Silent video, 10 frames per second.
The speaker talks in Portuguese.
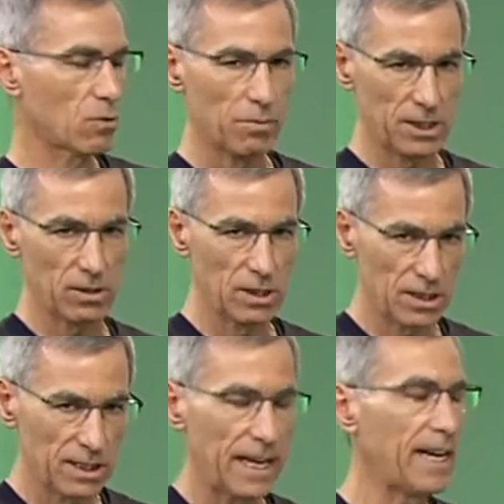começando de
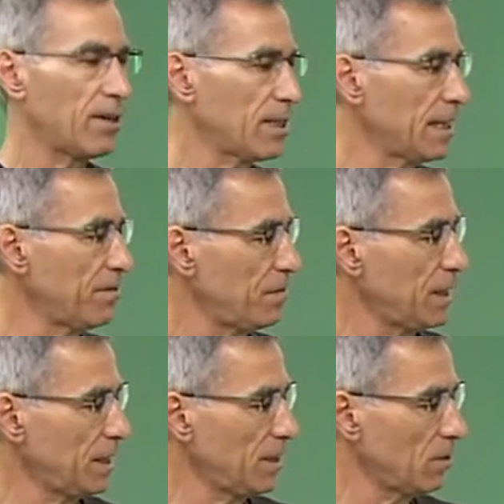zero até
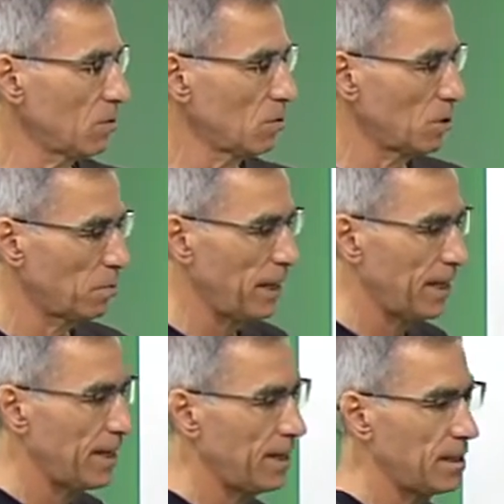infinito, os
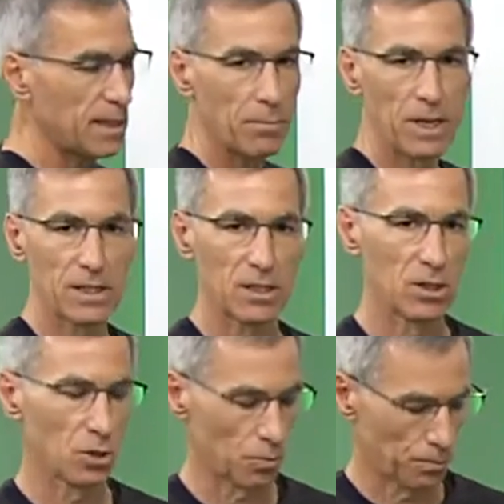BNs a partir
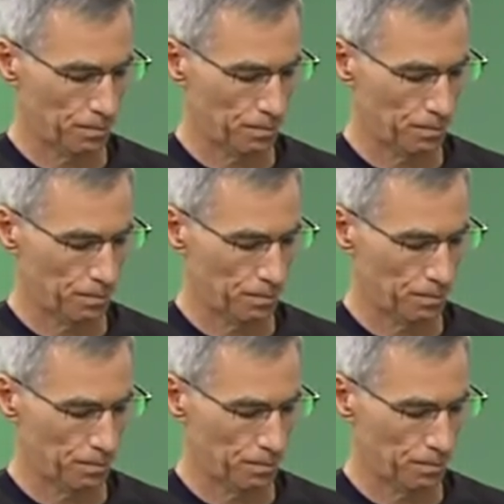de 1. Um.